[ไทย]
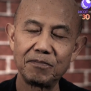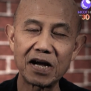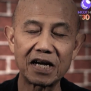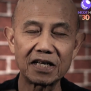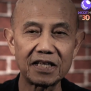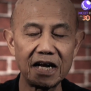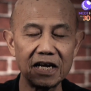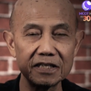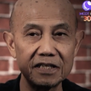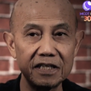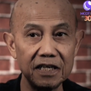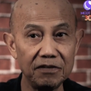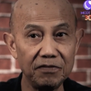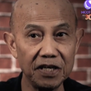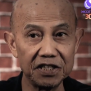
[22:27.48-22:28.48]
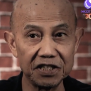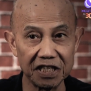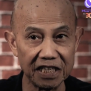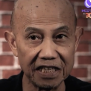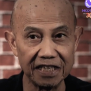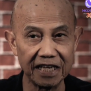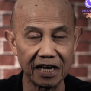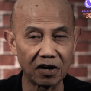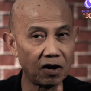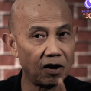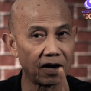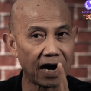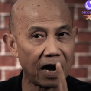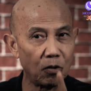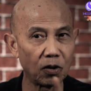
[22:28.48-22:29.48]
แม้กระทั่งทีวีจีนเนี่ย
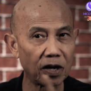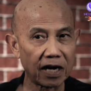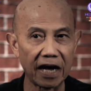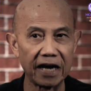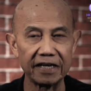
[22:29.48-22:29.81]
ก็เข้าใก